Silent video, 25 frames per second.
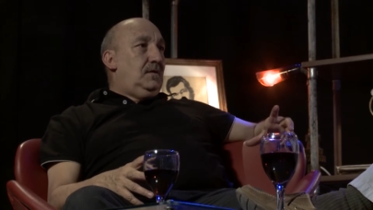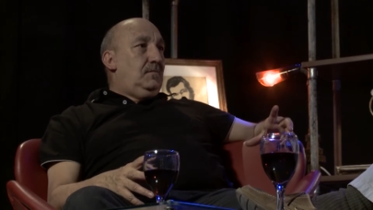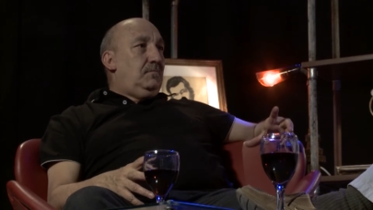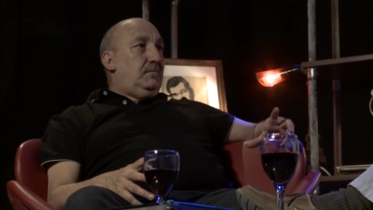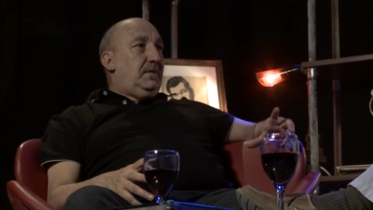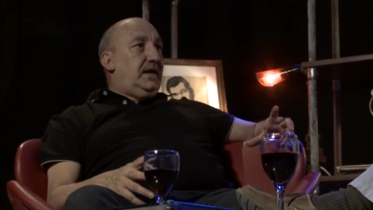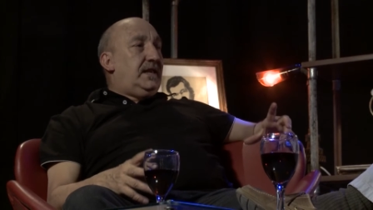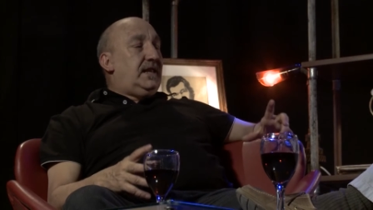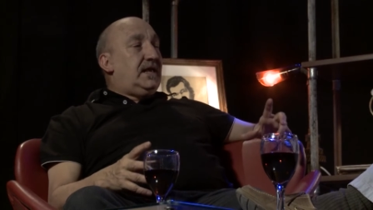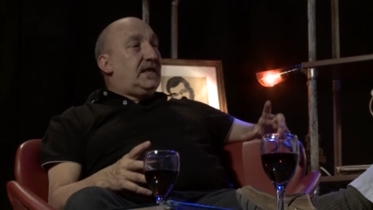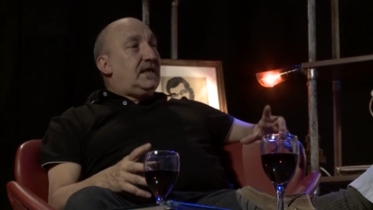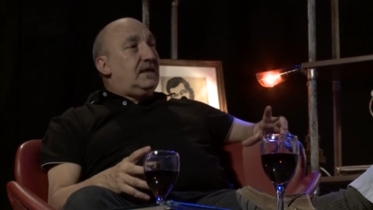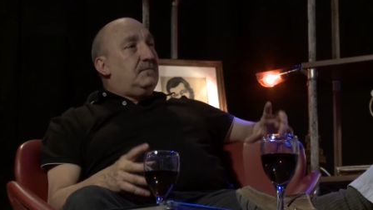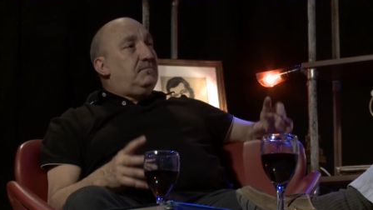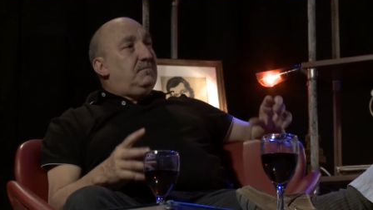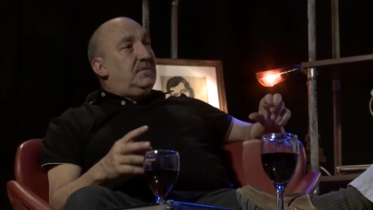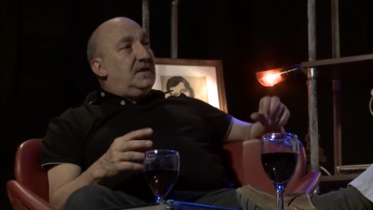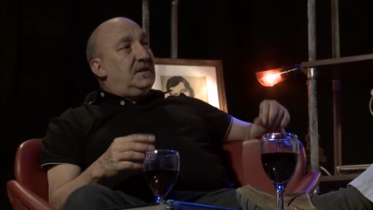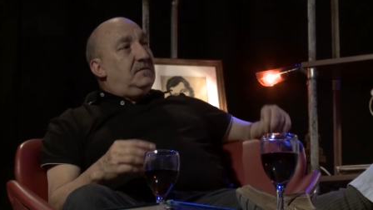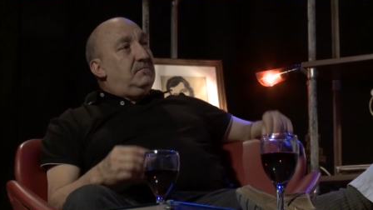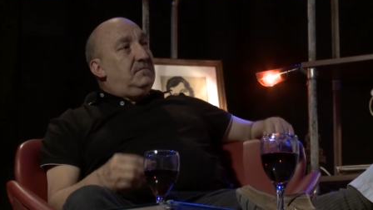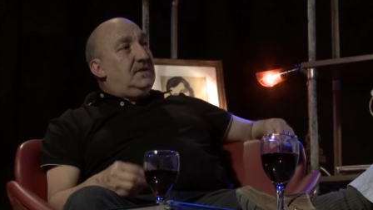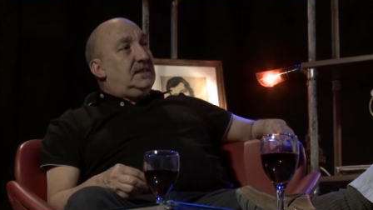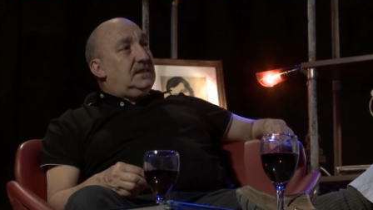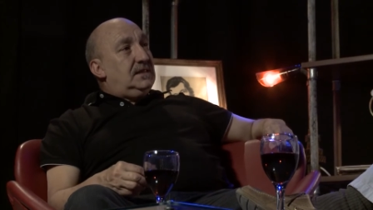para que
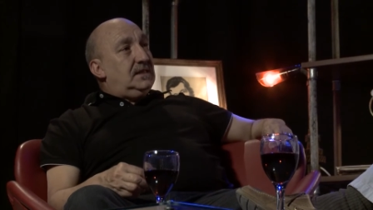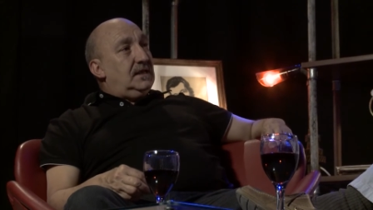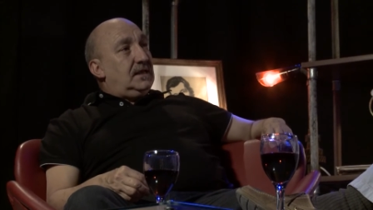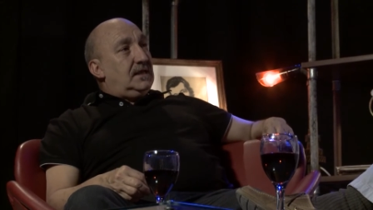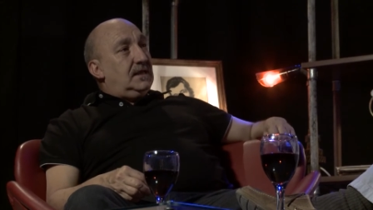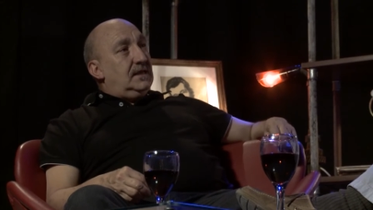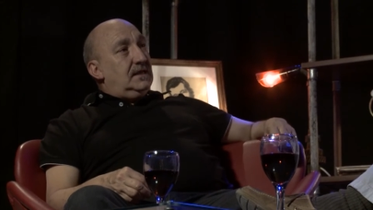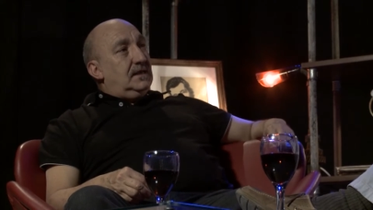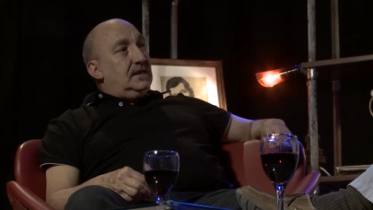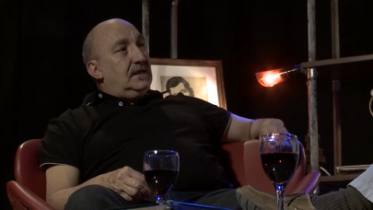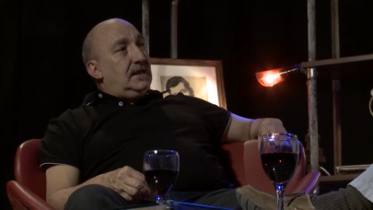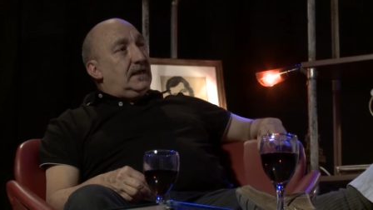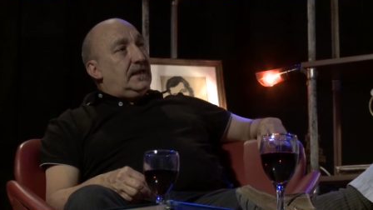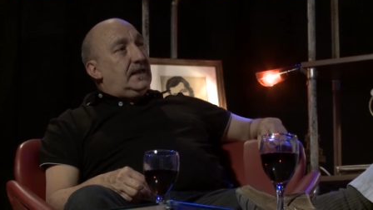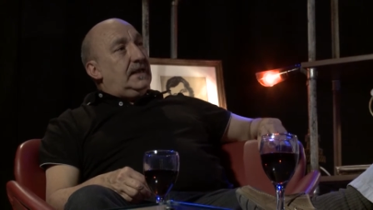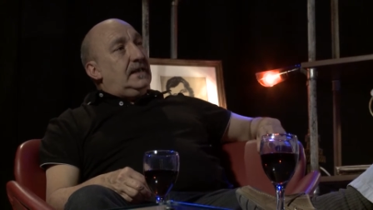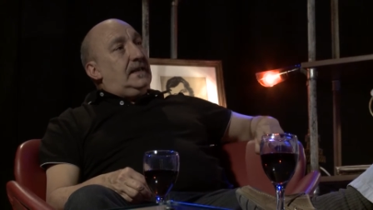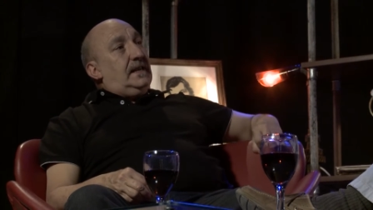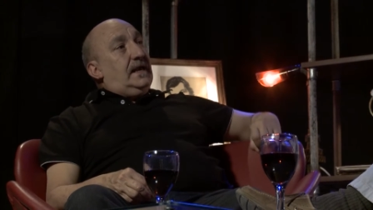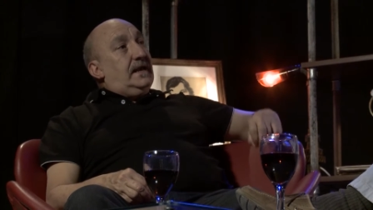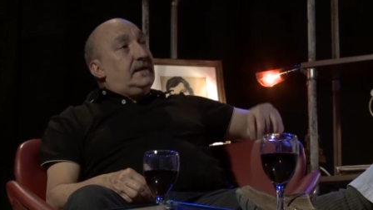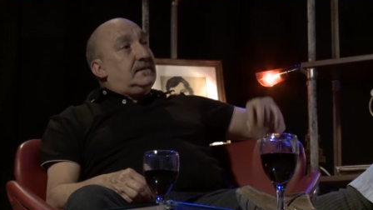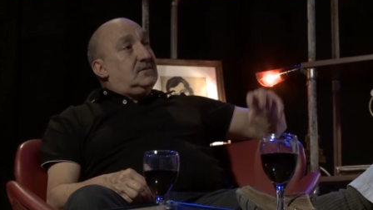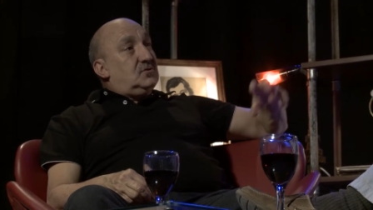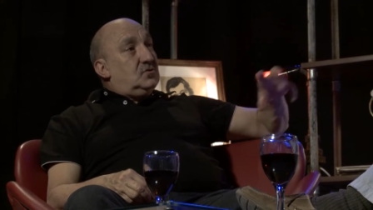permita que, el
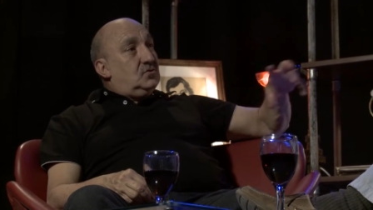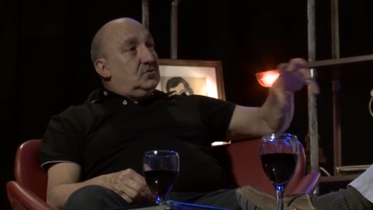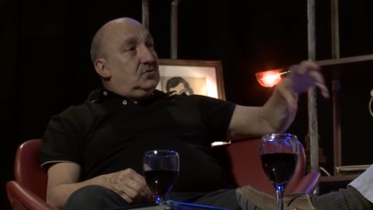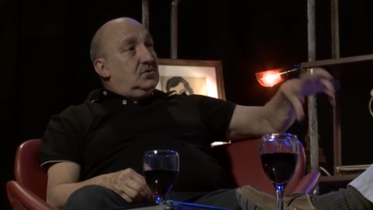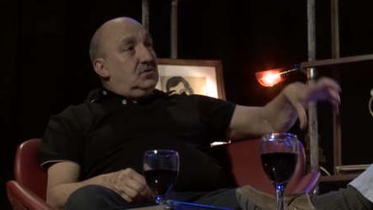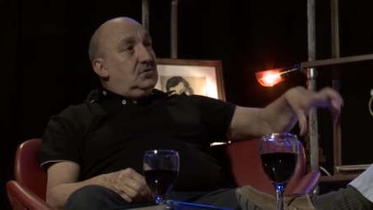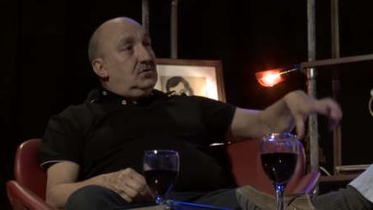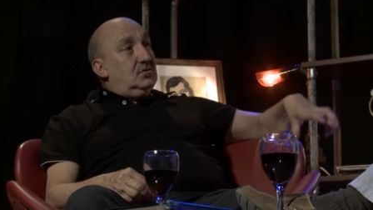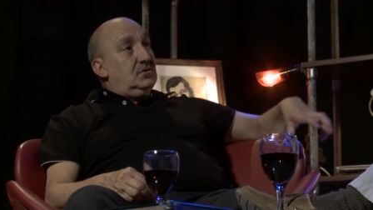actor